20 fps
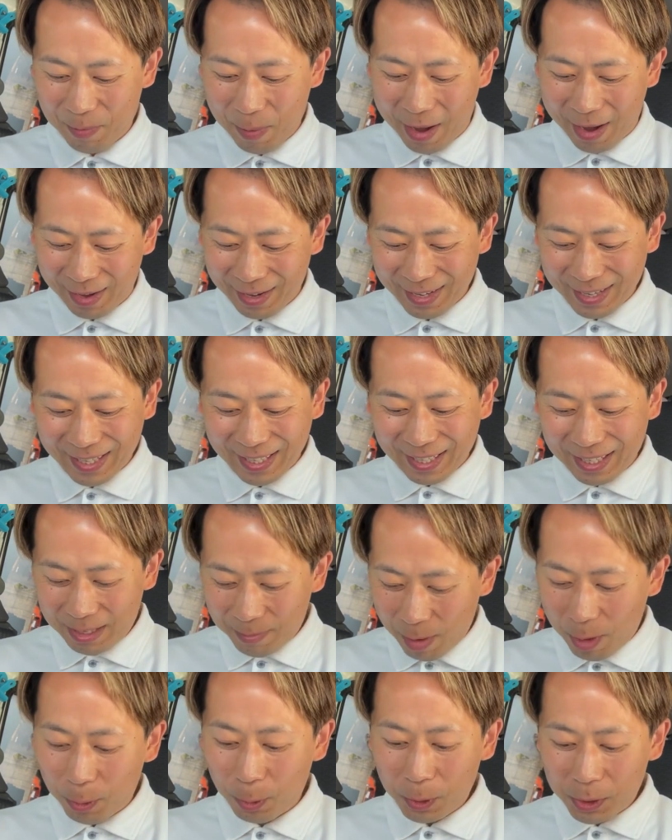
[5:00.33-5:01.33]
今、
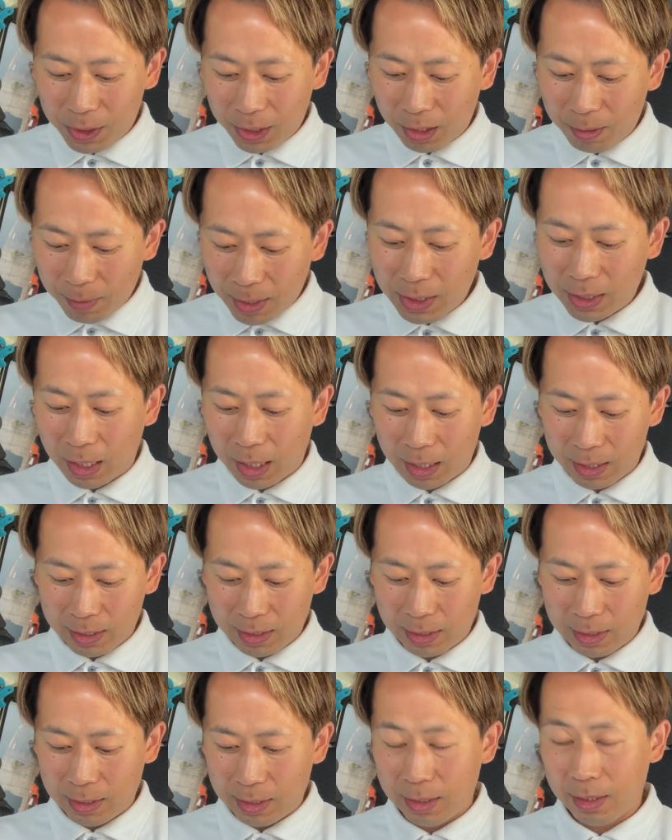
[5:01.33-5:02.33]
今下ろしてきました。
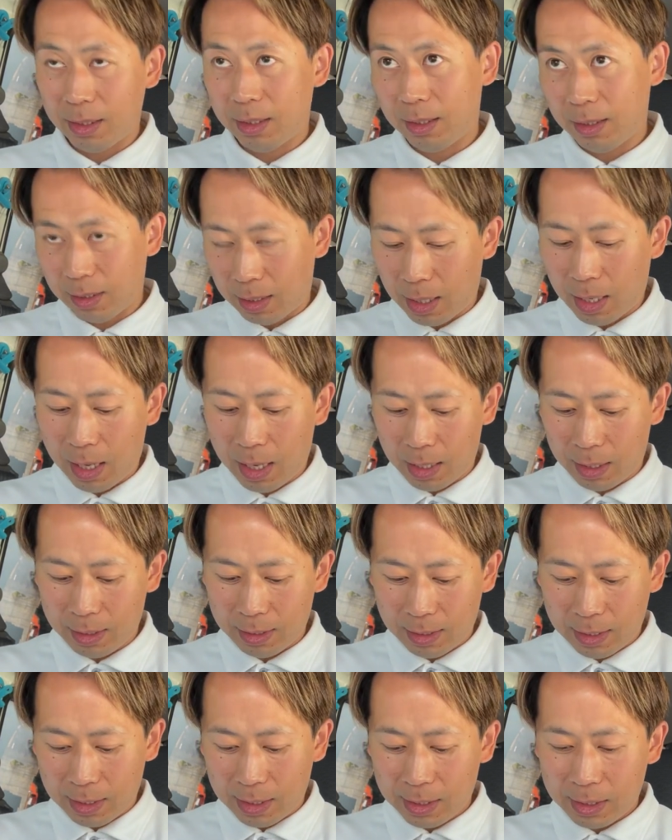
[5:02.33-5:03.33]
はい。
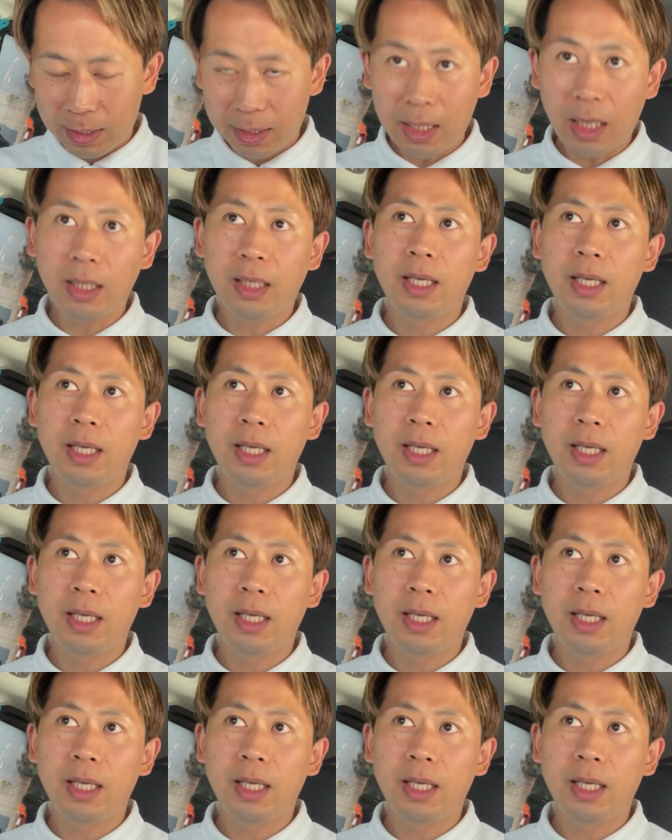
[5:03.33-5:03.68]
さっ